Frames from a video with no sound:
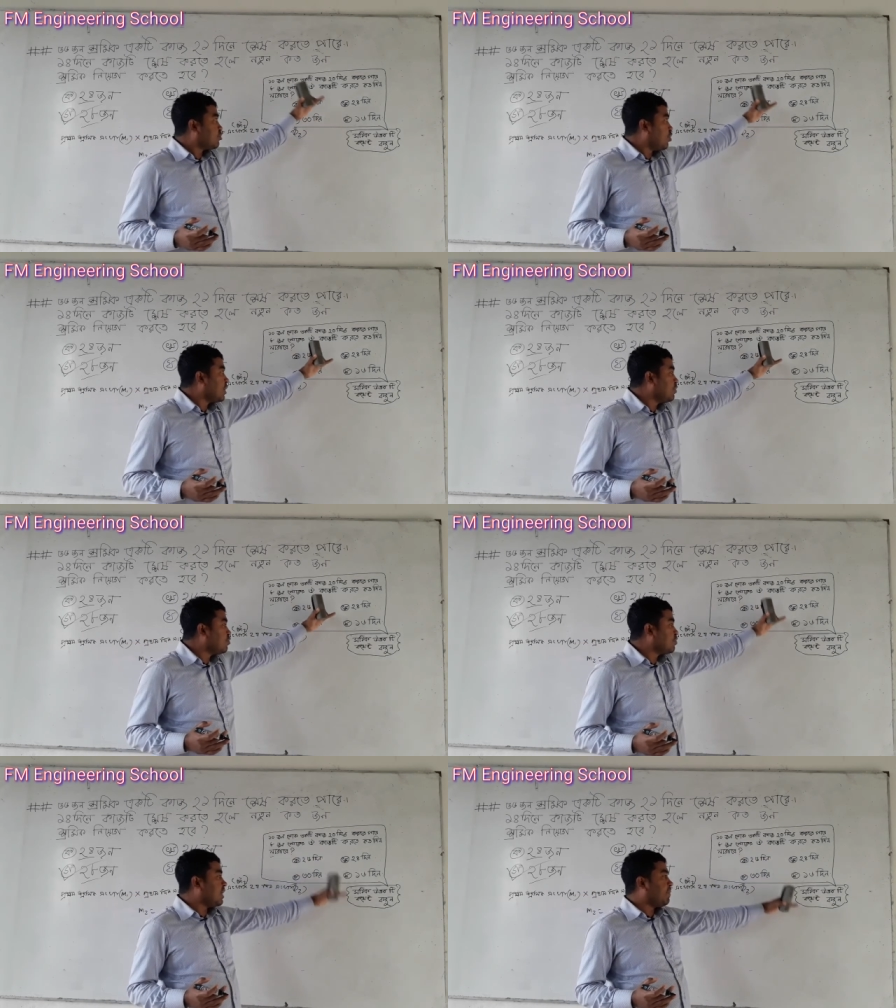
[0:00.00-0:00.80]
সঠিক
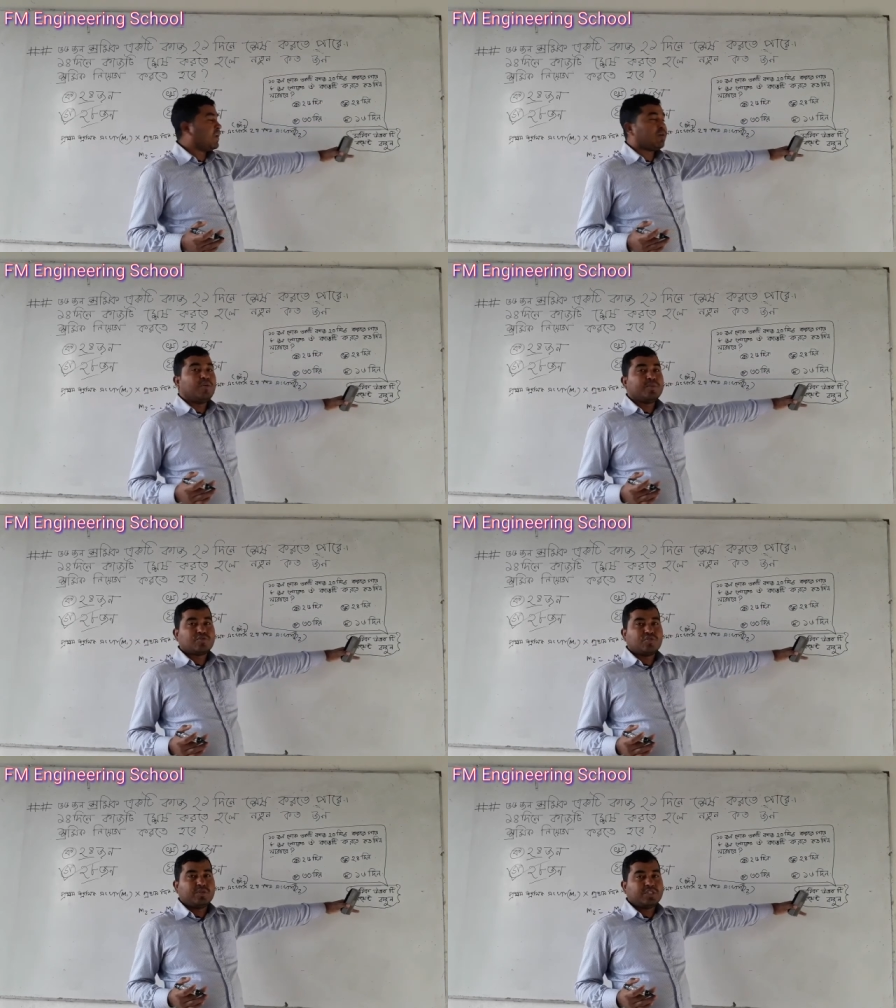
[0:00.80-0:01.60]
উত্তরটি আপনারা
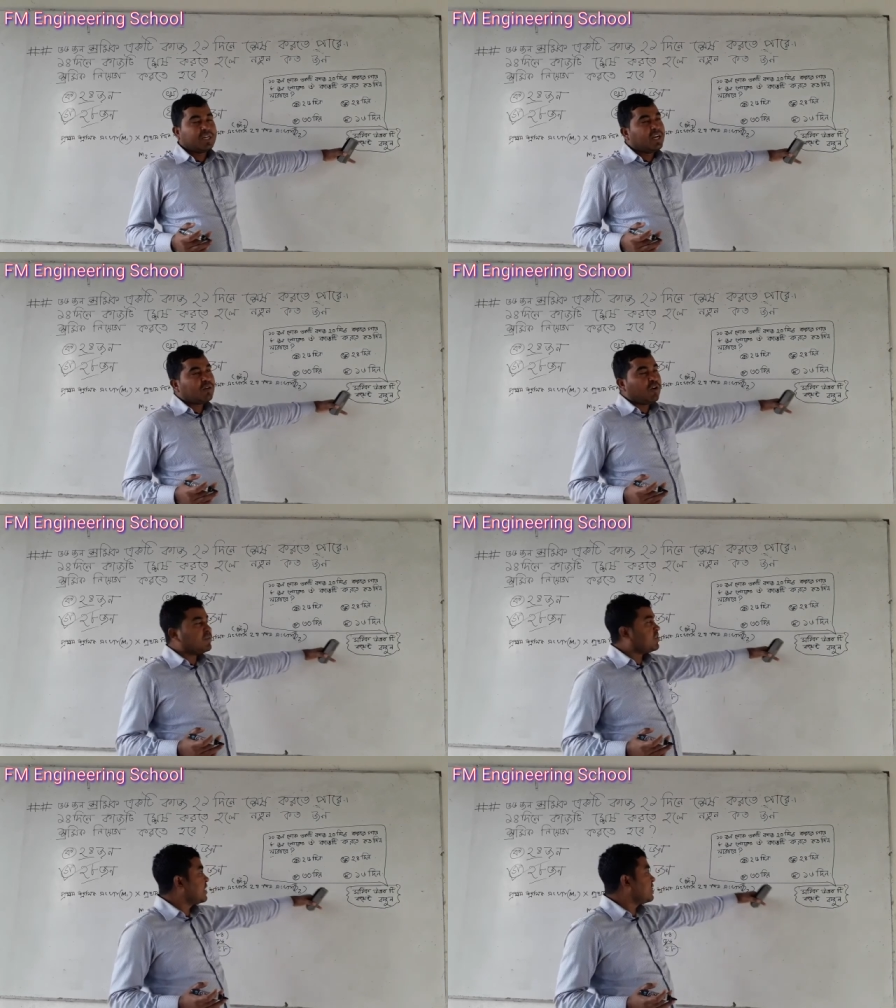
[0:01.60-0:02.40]
কমেন্টস করবেন সেখানে
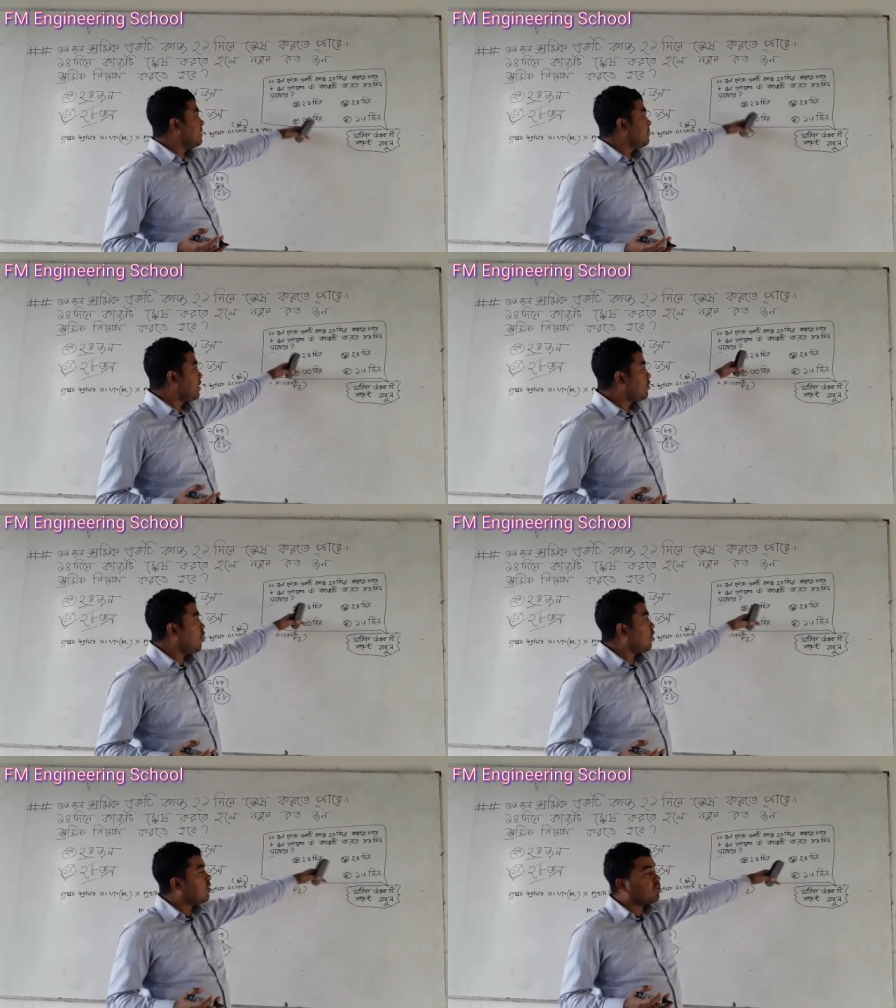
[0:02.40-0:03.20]
কমেন্টসের ক্ষেত্রে আপনারা ক
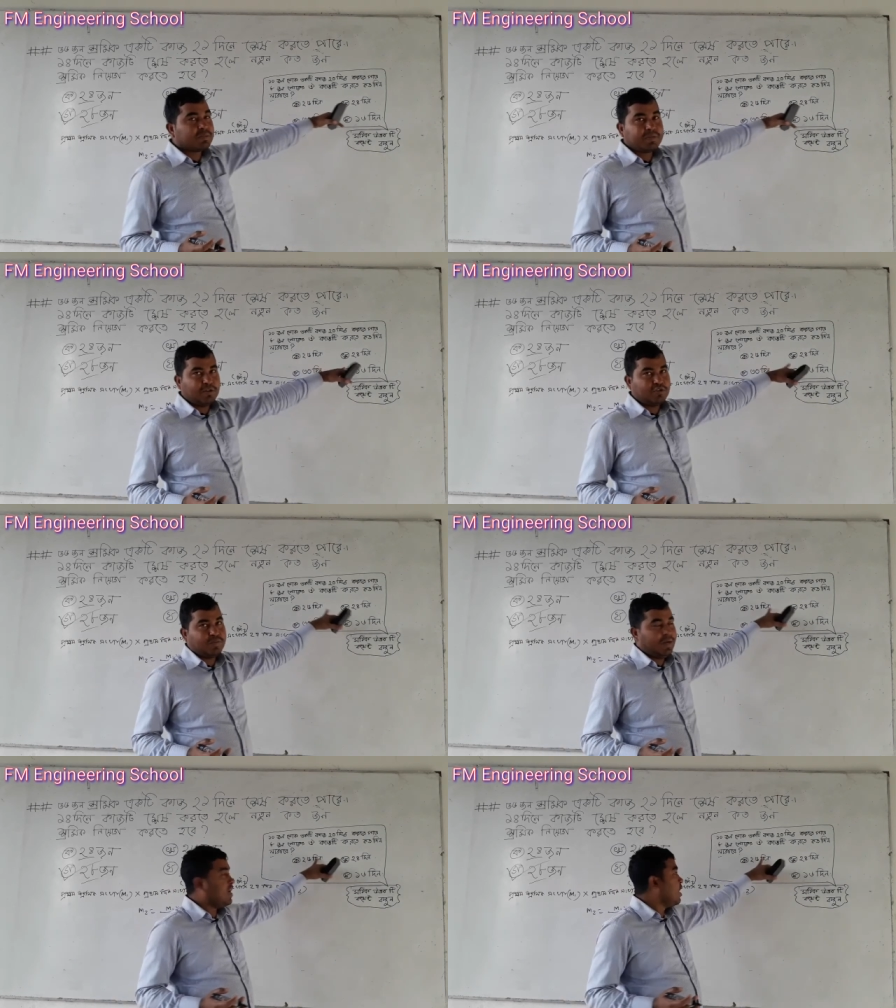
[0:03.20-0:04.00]
খা করতে পারেন
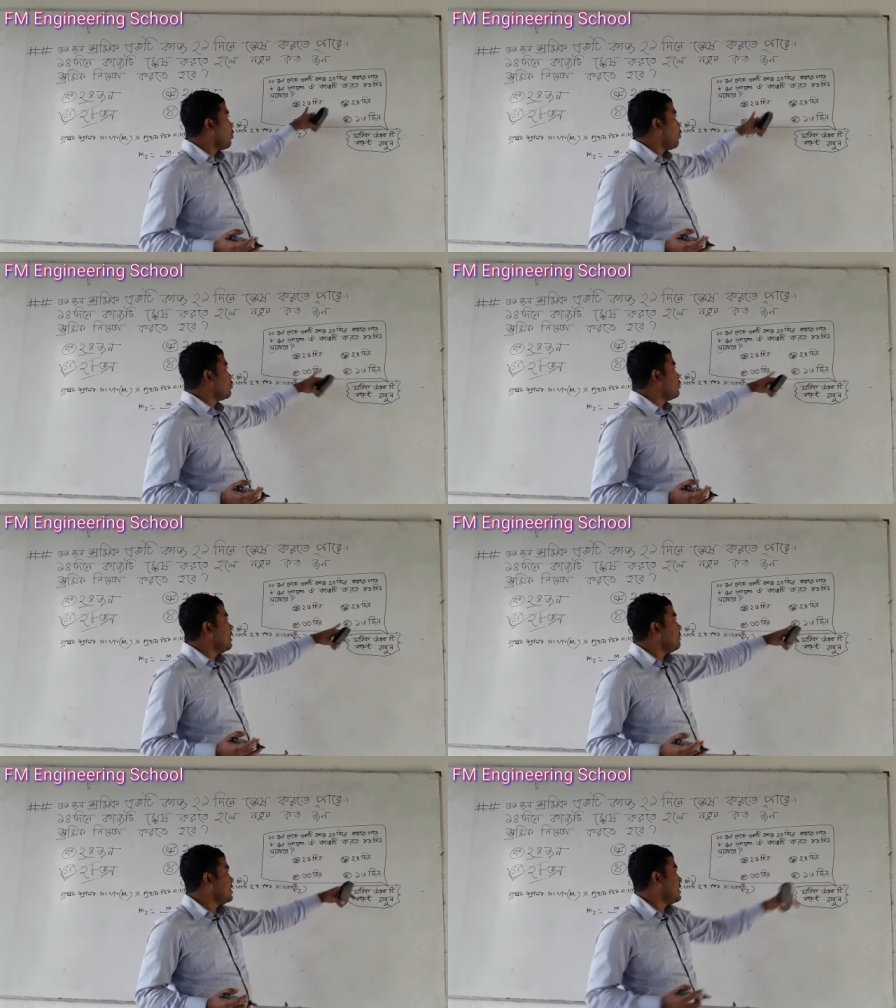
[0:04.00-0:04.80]
অথবা কত দিন
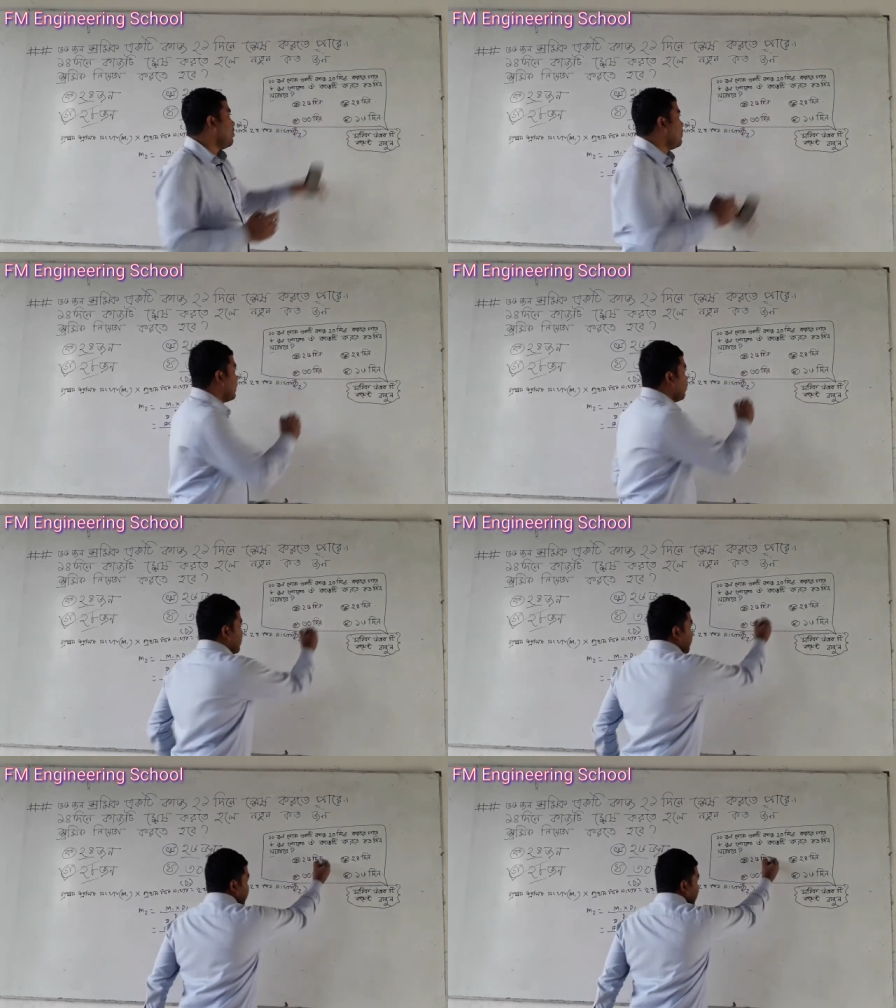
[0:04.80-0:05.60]
লাগবে সেটাও আপনারা
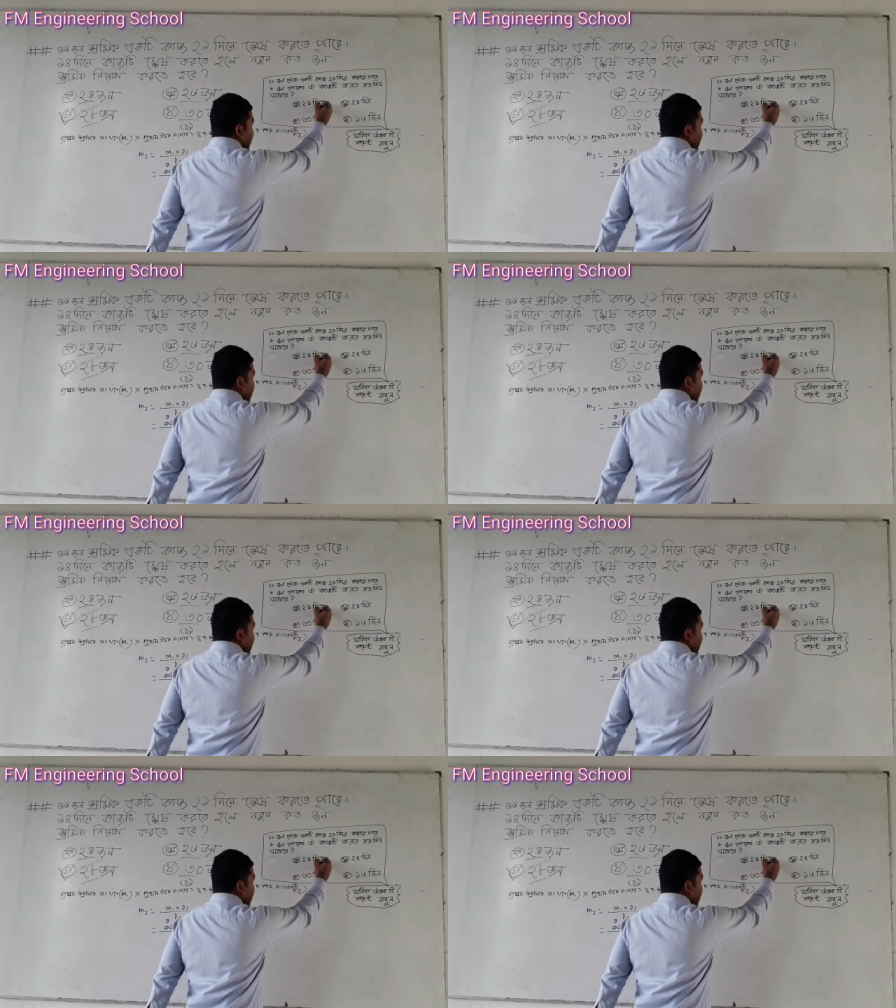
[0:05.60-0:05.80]
করতে পারেন